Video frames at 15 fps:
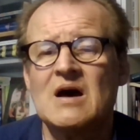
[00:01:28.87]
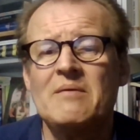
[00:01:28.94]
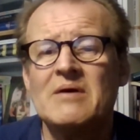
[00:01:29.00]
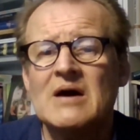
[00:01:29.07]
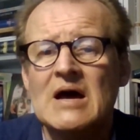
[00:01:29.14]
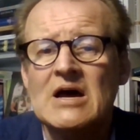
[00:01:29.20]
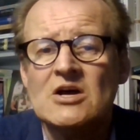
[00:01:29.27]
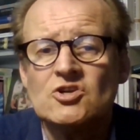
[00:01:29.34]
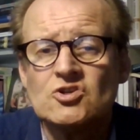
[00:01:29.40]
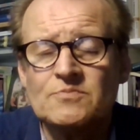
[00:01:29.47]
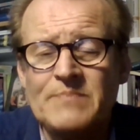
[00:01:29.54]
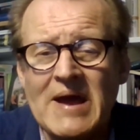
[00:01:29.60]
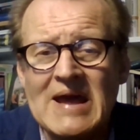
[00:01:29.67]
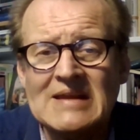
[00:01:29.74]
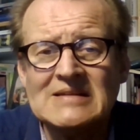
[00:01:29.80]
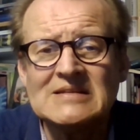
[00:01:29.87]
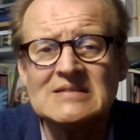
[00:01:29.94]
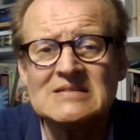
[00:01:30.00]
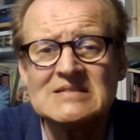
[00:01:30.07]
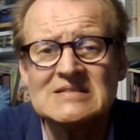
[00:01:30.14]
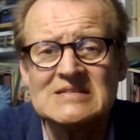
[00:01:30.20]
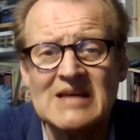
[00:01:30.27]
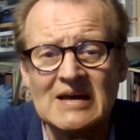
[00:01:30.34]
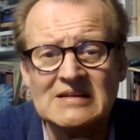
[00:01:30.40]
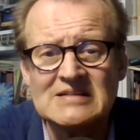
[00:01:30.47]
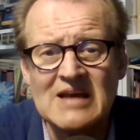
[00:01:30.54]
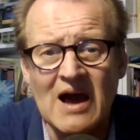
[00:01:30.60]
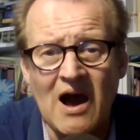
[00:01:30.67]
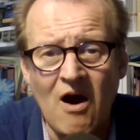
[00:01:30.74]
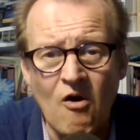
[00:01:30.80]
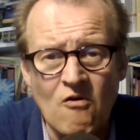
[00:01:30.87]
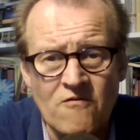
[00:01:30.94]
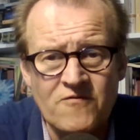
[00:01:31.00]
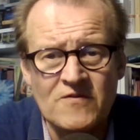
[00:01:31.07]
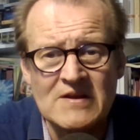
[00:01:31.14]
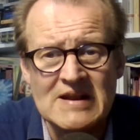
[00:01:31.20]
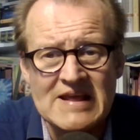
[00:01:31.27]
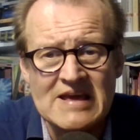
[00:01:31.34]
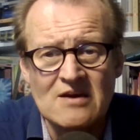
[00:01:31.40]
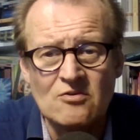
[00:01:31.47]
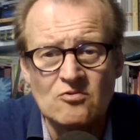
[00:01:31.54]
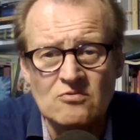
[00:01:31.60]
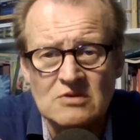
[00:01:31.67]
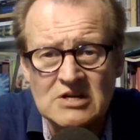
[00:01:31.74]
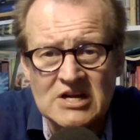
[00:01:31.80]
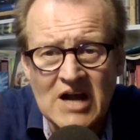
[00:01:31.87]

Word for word: Aber spätestens seit der Aufklärung